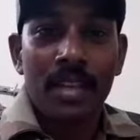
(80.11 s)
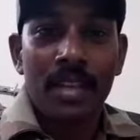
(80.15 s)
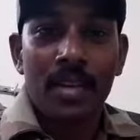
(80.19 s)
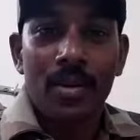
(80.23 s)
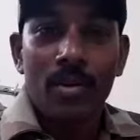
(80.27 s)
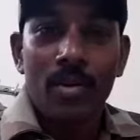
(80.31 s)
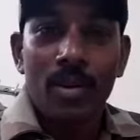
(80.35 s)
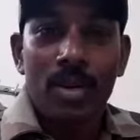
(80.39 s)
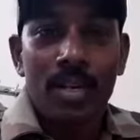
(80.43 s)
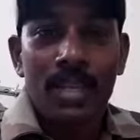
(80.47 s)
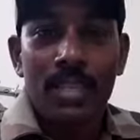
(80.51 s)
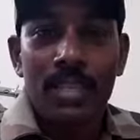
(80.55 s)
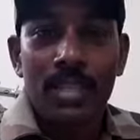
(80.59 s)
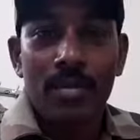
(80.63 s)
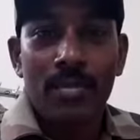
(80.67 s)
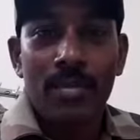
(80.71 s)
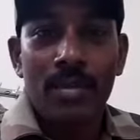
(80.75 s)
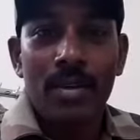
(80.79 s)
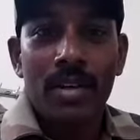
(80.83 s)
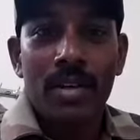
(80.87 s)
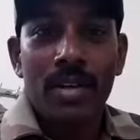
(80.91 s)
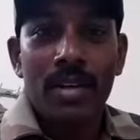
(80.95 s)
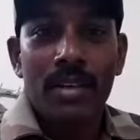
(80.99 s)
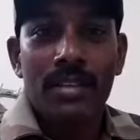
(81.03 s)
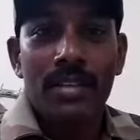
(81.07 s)
எவ்வளோ
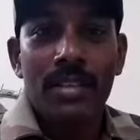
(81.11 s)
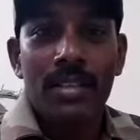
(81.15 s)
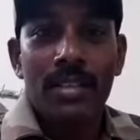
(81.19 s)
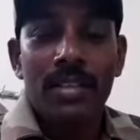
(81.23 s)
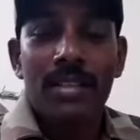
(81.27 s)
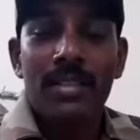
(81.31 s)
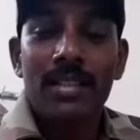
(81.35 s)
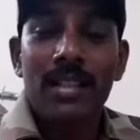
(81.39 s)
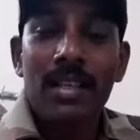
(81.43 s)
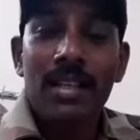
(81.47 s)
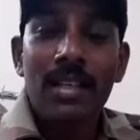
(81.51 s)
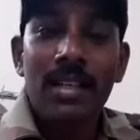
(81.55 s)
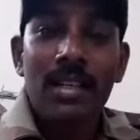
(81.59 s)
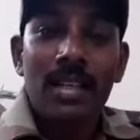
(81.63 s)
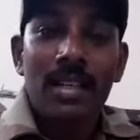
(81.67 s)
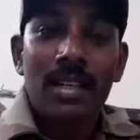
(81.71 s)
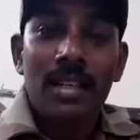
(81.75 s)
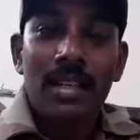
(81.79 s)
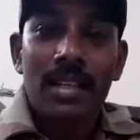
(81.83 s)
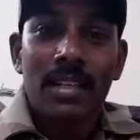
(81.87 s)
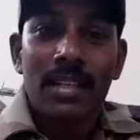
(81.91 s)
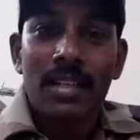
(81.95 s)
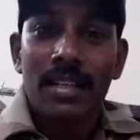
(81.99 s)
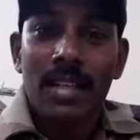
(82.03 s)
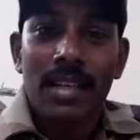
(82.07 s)
கஷ்டப்பட்டுருக்காங்க சார் சார்
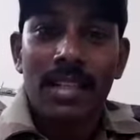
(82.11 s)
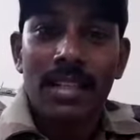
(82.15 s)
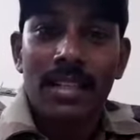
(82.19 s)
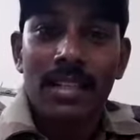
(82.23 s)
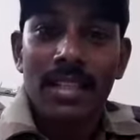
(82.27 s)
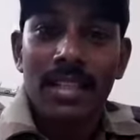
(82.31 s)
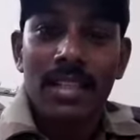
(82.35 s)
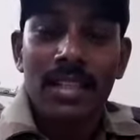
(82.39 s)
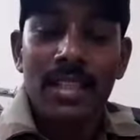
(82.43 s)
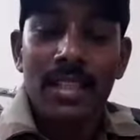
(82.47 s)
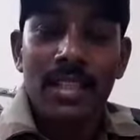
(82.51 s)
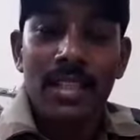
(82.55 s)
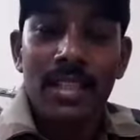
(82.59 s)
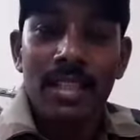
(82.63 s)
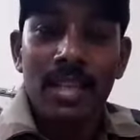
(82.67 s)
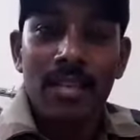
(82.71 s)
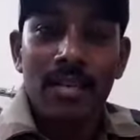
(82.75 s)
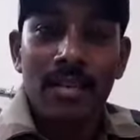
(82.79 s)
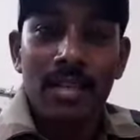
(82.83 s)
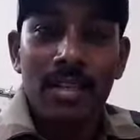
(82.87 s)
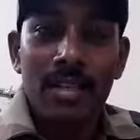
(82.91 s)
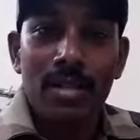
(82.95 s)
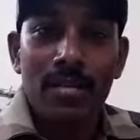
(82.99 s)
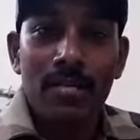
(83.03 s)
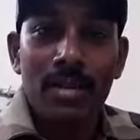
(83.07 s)
நாங்கள் செத்துதுக்கு
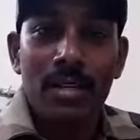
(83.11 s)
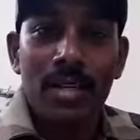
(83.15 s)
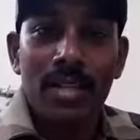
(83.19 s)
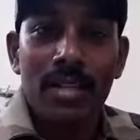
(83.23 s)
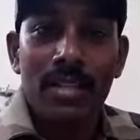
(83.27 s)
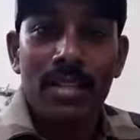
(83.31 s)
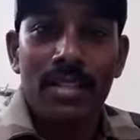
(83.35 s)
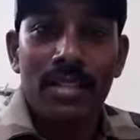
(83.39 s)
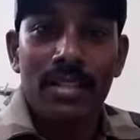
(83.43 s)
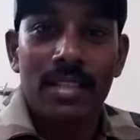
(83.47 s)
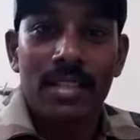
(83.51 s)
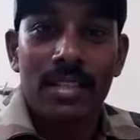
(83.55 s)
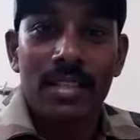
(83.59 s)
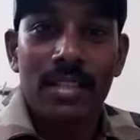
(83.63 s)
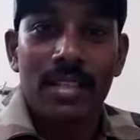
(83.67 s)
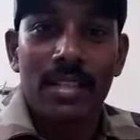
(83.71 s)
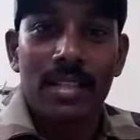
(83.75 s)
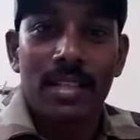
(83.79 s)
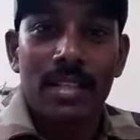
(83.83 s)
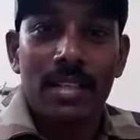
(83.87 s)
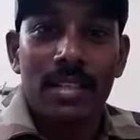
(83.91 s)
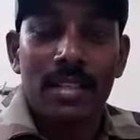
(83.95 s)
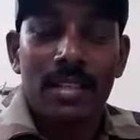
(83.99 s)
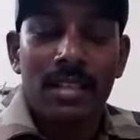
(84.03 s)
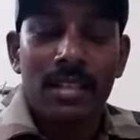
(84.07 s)
நீங்கள் வருத்தப்படாதீங்க சார்
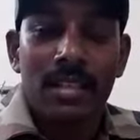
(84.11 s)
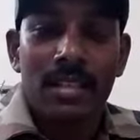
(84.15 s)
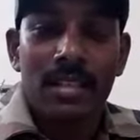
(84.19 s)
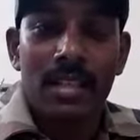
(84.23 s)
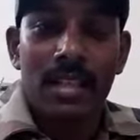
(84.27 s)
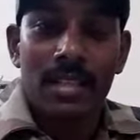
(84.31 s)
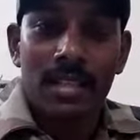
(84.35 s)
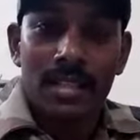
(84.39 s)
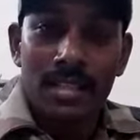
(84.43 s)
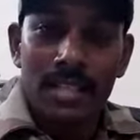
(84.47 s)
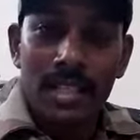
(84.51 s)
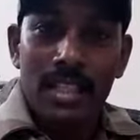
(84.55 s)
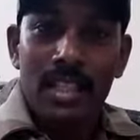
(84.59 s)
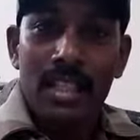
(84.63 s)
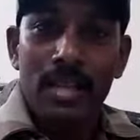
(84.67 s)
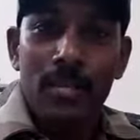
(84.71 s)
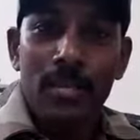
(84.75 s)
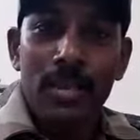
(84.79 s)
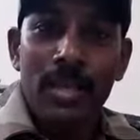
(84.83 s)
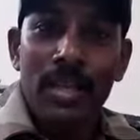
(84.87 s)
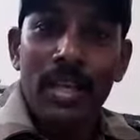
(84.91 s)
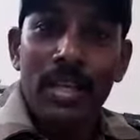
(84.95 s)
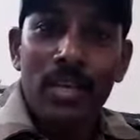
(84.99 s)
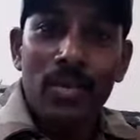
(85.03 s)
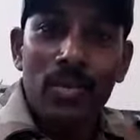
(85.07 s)
நாங்கள் செத்த
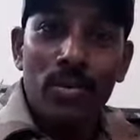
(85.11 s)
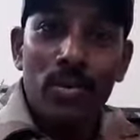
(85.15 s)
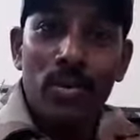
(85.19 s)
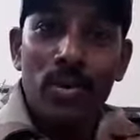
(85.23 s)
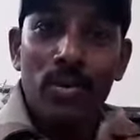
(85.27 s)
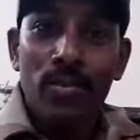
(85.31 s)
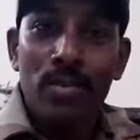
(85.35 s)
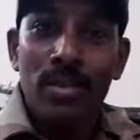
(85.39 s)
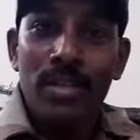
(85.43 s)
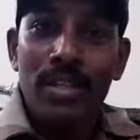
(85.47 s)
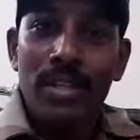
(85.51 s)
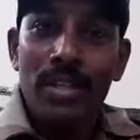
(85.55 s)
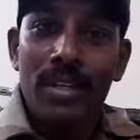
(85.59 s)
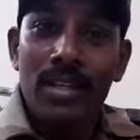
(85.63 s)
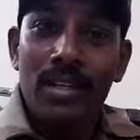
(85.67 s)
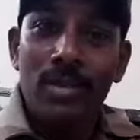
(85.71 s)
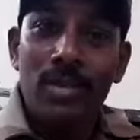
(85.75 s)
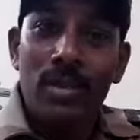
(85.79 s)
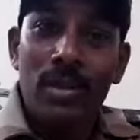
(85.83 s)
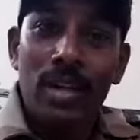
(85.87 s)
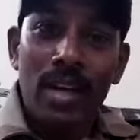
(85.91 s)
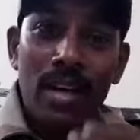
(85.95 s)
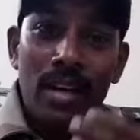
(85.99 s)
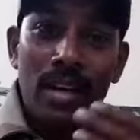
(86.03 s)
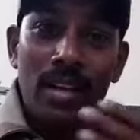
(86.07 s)
பிறகு என் குடும்பத்திற்கு
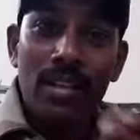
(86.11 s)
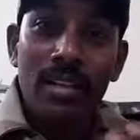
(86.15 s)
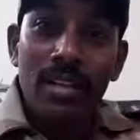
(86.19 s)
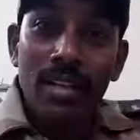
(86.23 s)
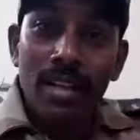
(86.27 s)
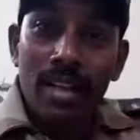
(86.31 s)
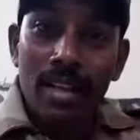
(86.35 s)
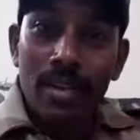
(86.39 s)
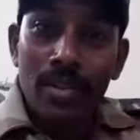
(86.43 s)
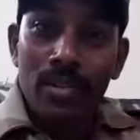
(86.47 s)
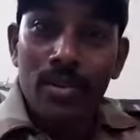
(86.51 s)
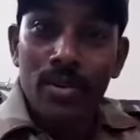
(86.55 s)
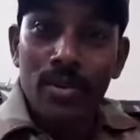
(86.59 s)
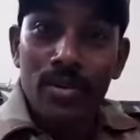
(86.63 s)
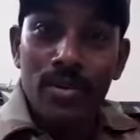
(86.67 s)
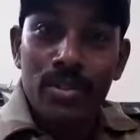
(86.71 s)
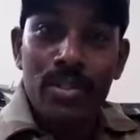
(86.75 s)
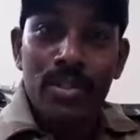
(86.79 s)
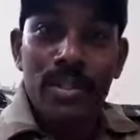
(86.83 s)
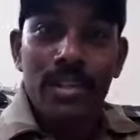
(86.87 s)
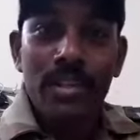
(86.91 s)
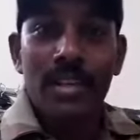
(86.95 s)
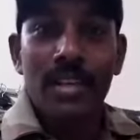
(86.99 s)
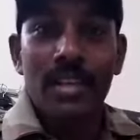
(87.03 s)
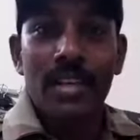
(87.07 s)
ஒரு ஆறுதலாக இருக்கணும்
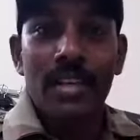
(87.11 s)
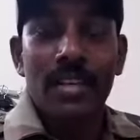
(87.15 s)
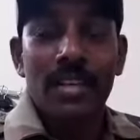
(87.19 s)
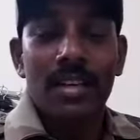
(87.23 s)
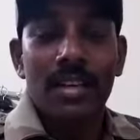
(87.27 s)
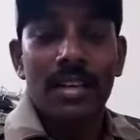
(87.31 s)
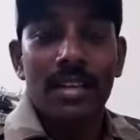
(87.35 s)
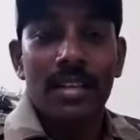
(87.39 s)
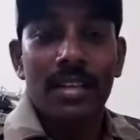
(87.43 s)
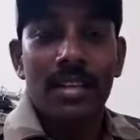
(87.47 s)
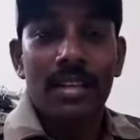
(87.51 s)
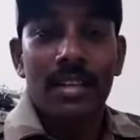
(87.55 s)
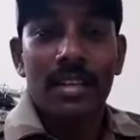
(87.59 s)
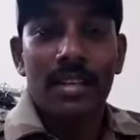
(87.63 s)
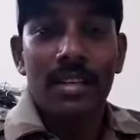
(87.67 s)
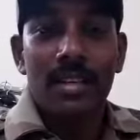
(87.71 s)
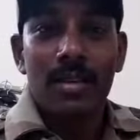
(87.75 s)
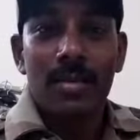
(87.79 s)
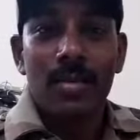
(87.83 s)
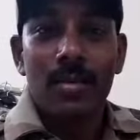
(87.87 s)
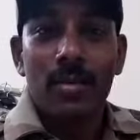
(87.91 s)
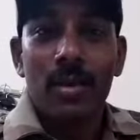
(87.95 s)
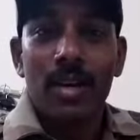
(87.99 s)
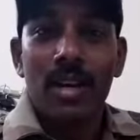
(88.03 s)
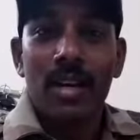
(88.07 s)
சார் நீங்கள்லாம்
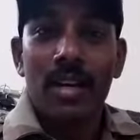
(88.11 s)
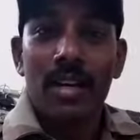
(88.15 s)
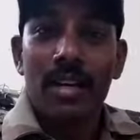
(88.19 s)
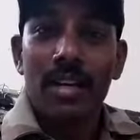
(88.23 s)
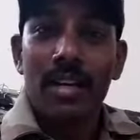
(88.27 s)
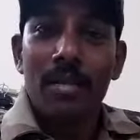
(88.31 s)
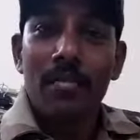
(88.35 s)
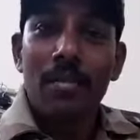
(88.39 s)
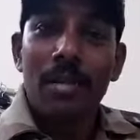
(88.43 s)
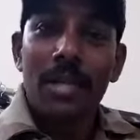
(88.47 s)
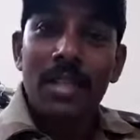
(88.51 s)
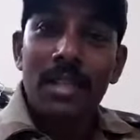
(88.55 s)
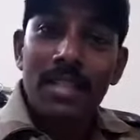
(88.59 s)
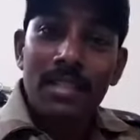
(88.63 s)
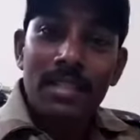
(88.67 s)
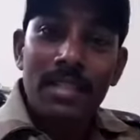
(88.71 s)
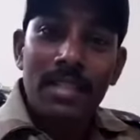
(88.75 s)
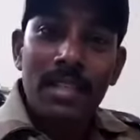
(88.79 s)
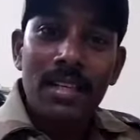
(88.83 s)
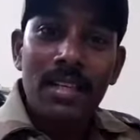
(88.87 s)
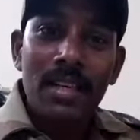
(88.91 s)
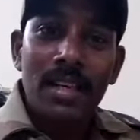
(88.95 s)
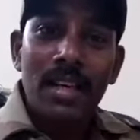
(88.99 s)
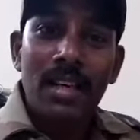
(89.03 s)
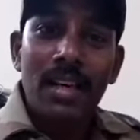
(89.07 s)
உங்களால் நம்பி தான்
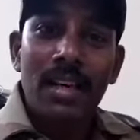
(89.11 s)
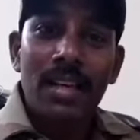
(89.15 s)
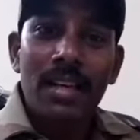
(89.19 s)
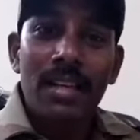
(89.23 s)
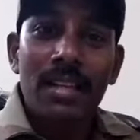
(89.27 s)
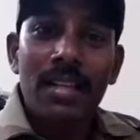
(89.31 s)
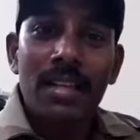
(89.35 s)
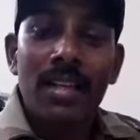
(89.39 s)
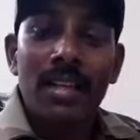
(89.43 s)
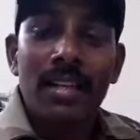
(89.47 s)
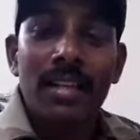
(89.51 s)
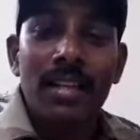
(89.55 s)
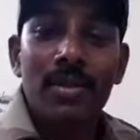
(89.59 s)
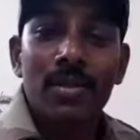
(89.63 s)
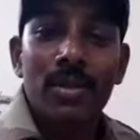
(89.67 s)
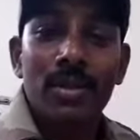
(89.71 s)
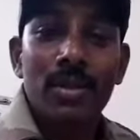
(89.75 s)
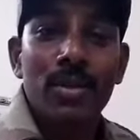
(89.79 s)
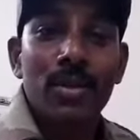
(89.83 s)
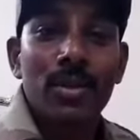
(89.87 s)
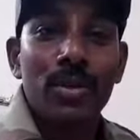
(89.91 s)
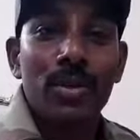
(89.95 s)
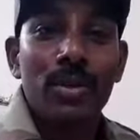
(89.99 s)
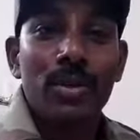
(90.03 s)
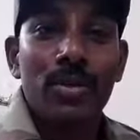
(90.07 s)
சார் நாங்கெல்லாம் இந்த இடத்துக்கு
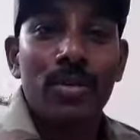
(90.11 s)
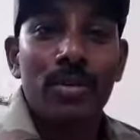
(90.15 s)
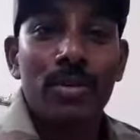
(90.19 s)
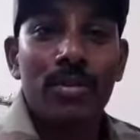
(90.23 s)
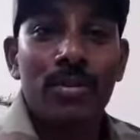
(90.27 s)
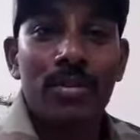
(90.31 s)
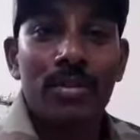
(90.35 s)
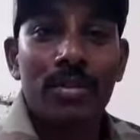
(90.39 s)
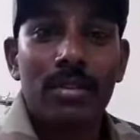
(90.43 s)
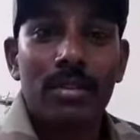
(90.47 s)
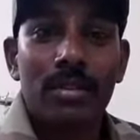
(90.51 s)
வந்திருக்கிறோம்